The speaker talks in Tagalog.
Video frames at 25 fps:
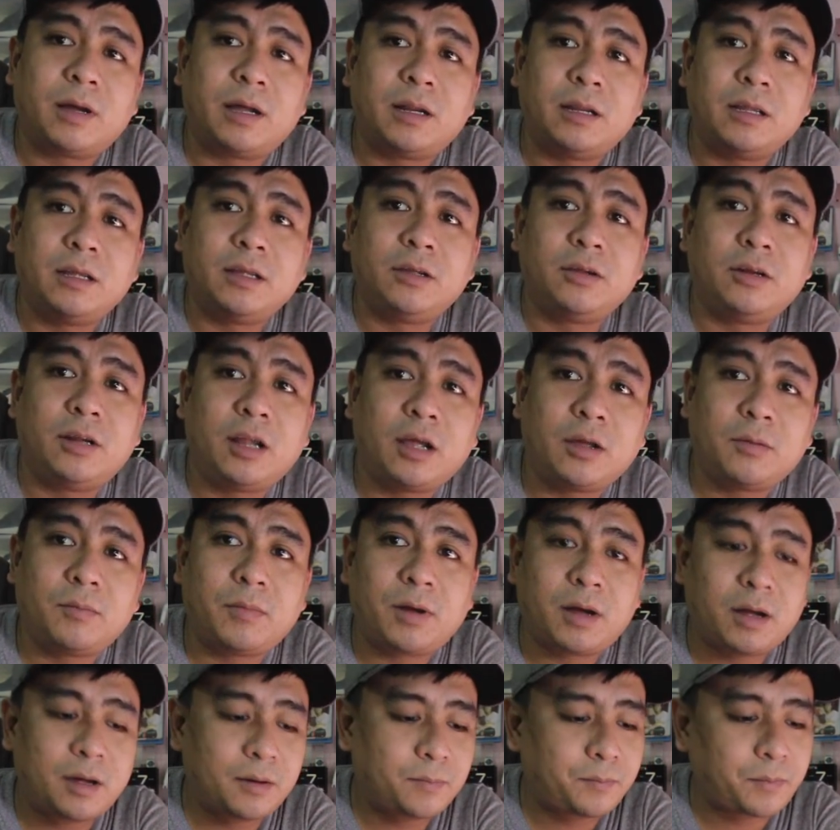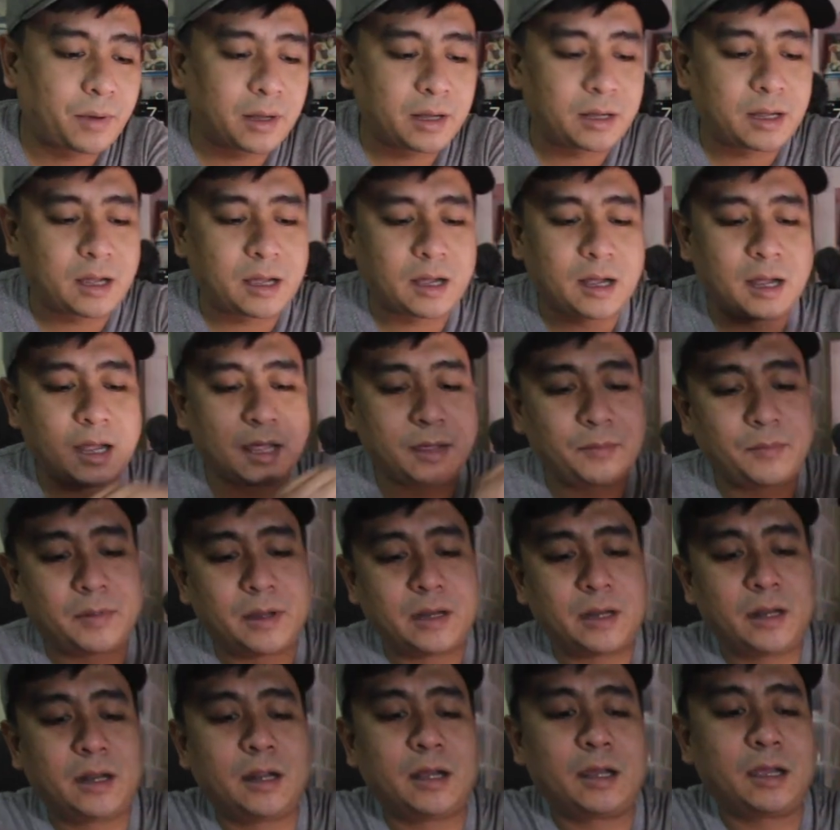Bali, yun lang yung mga
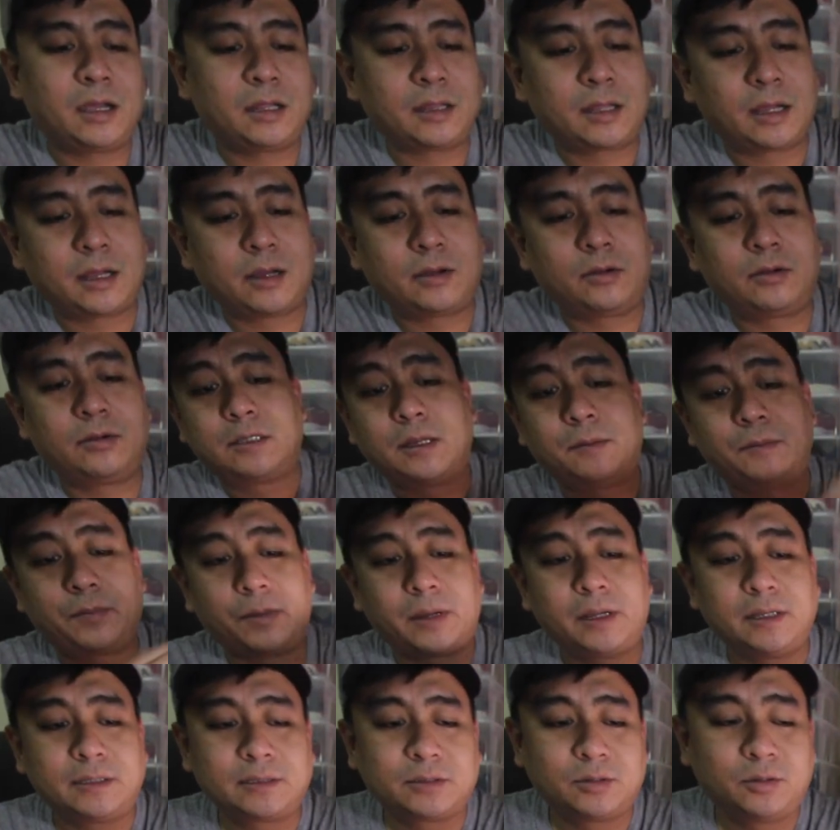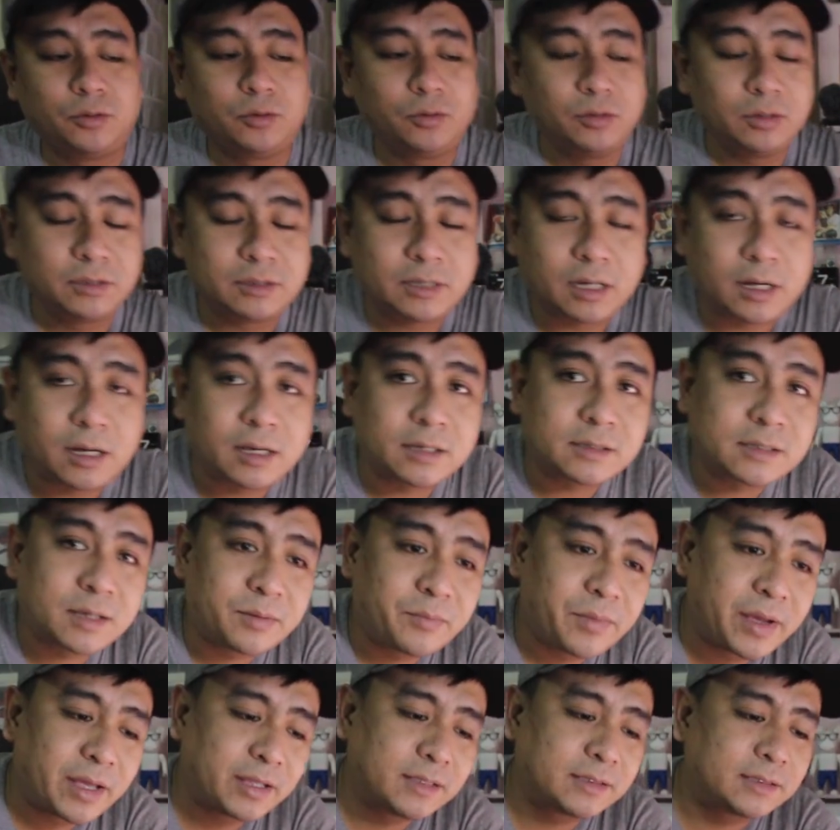pagkakaiba na nakita ko sa preschool tsaka sa
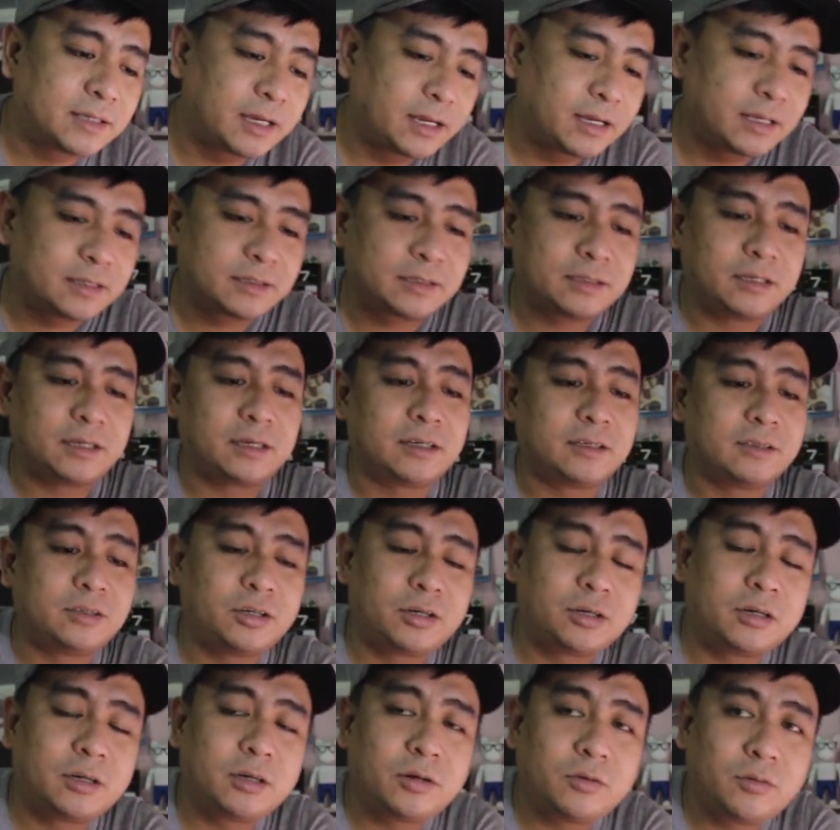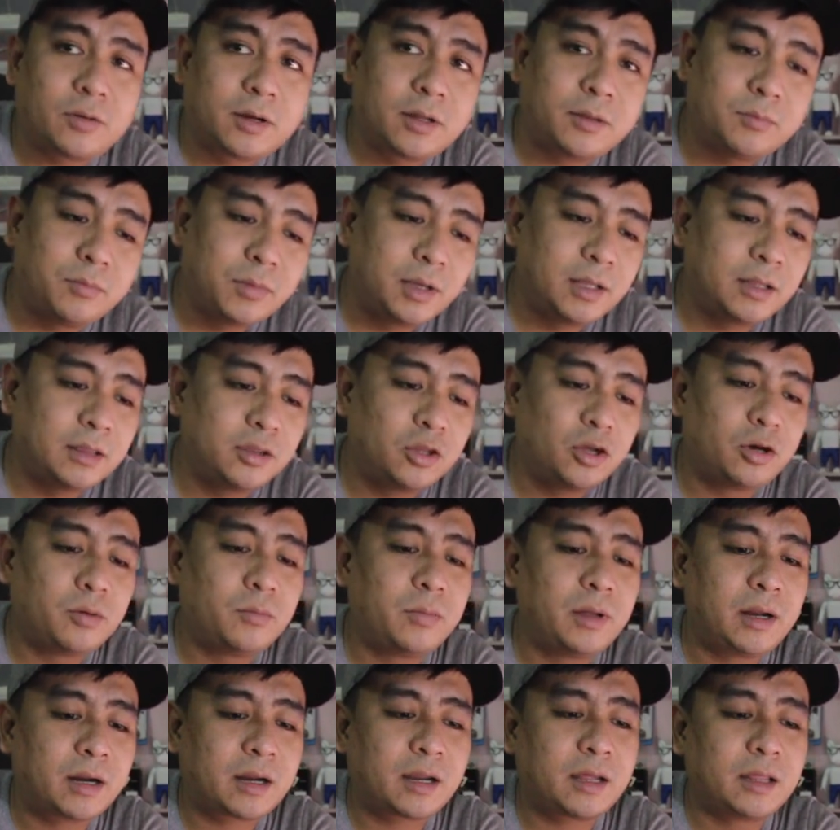men's size ng Jordan 1 Mid
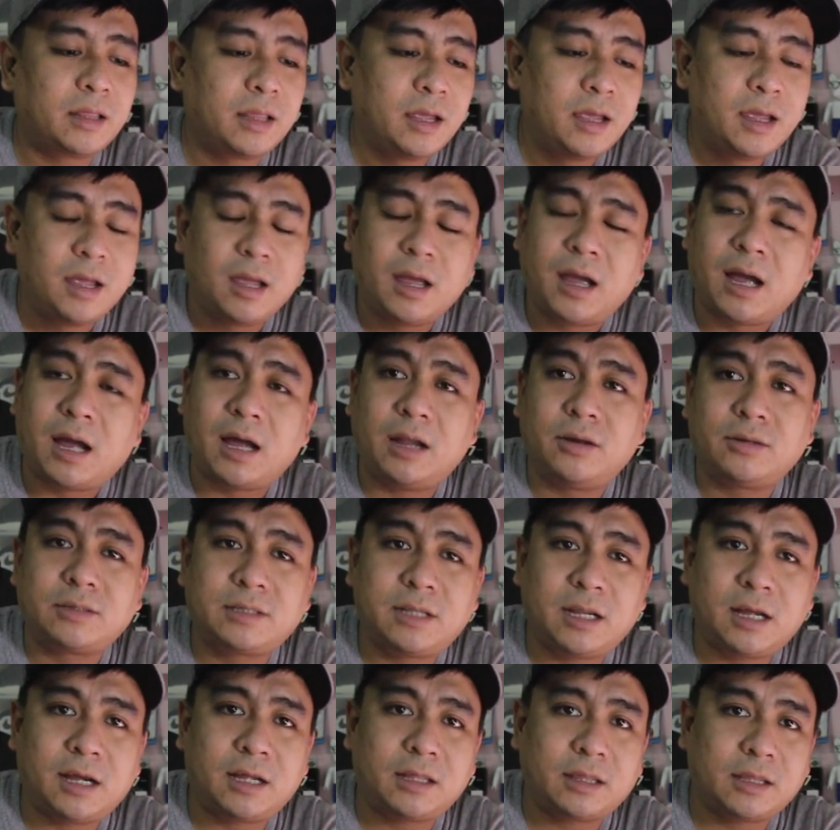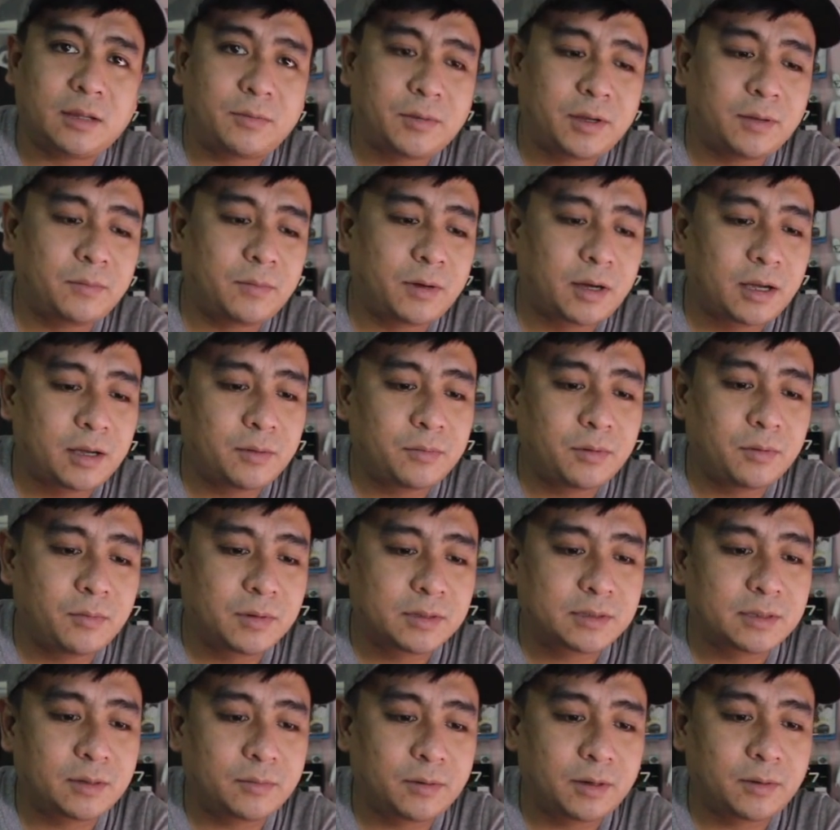noble Red. Halos lahat naman mga
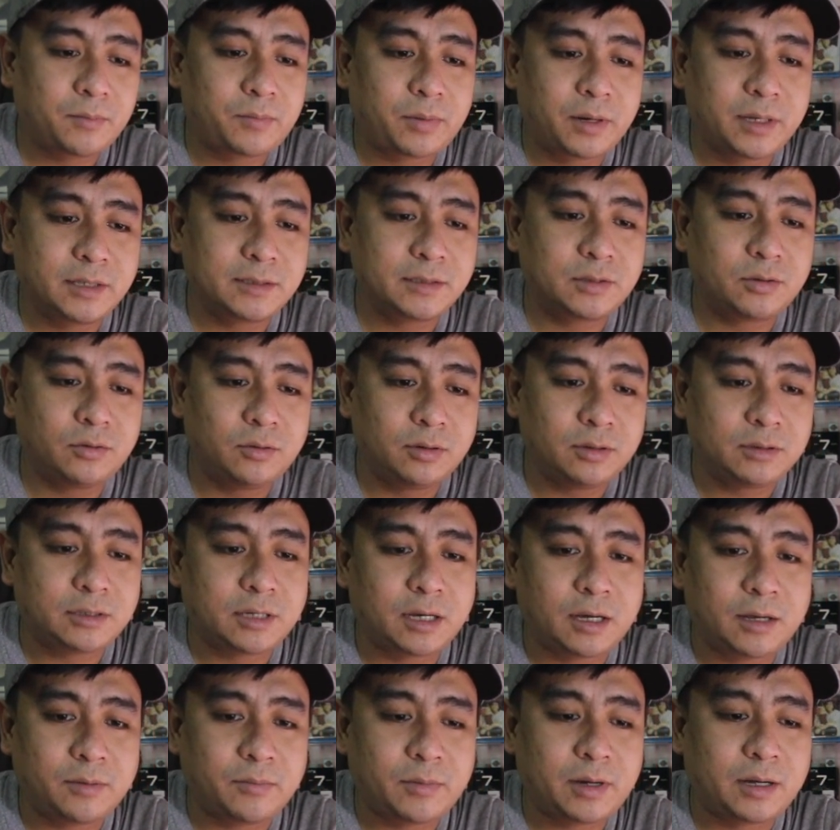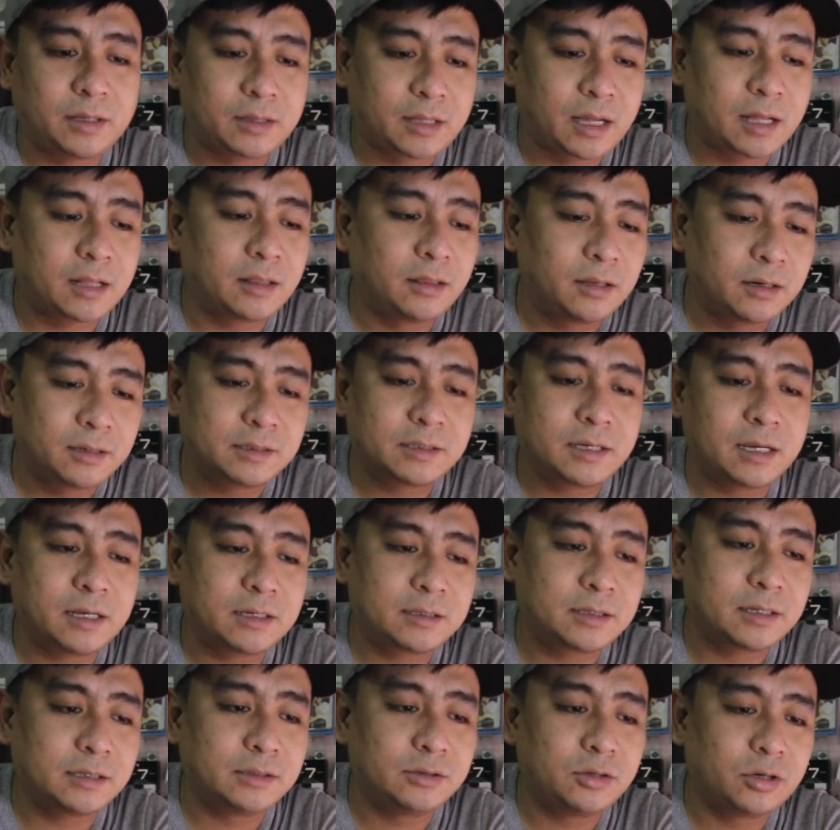beba sa mga preschool tsaka mga toddler
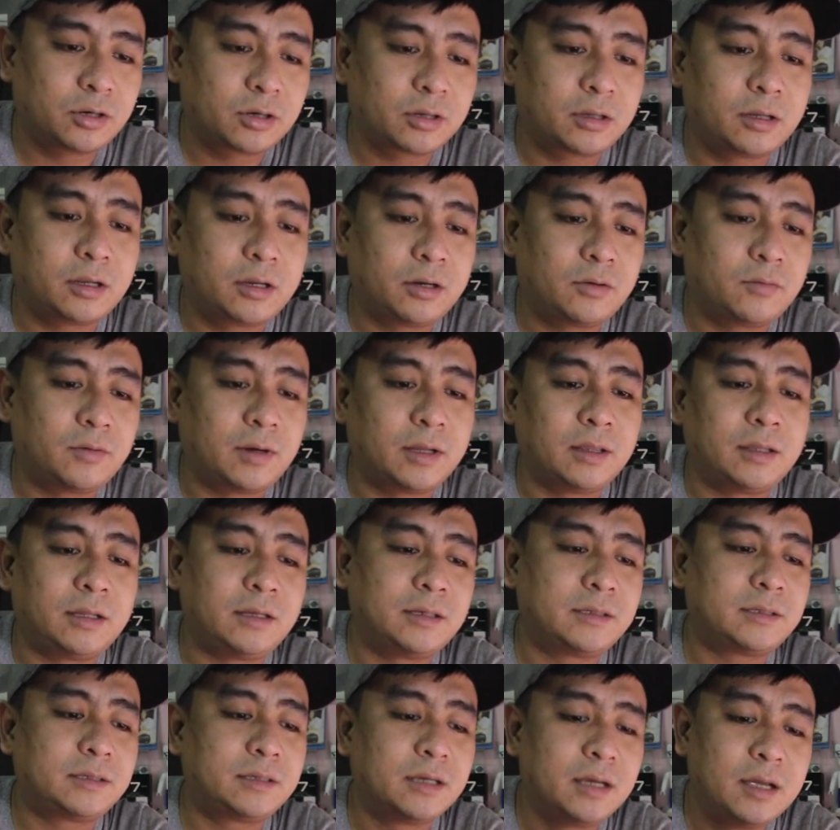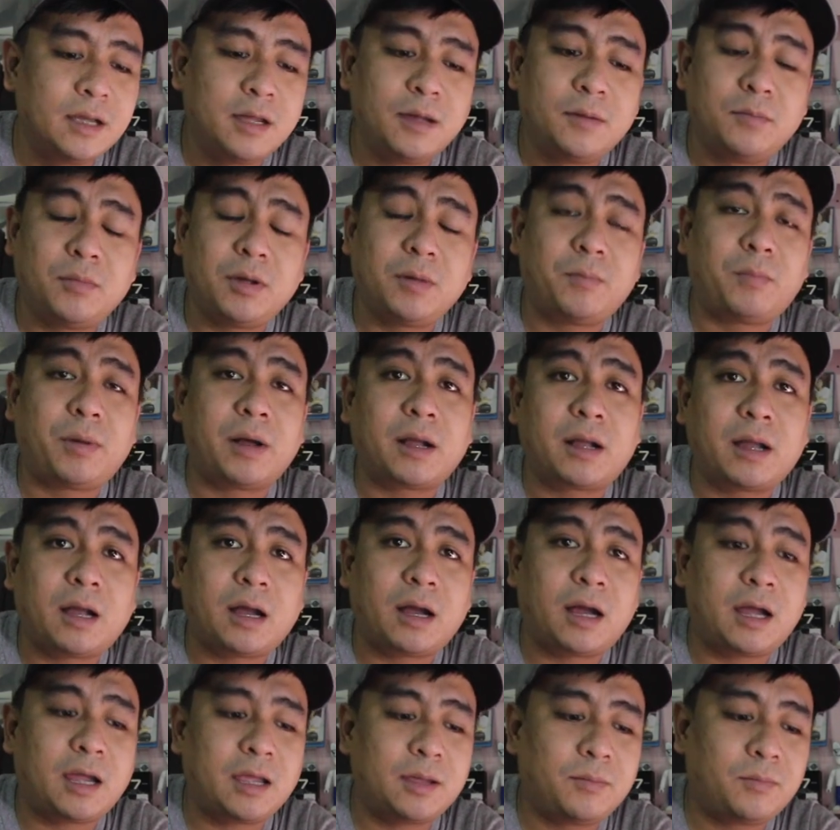size ng Jordan 1 is may
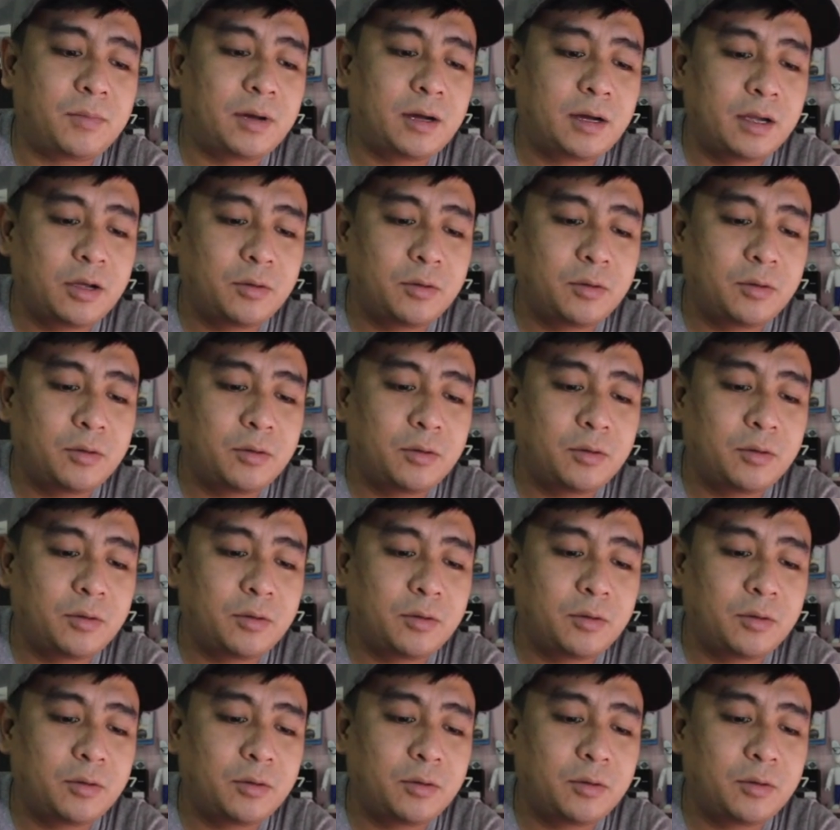pagkakaiba.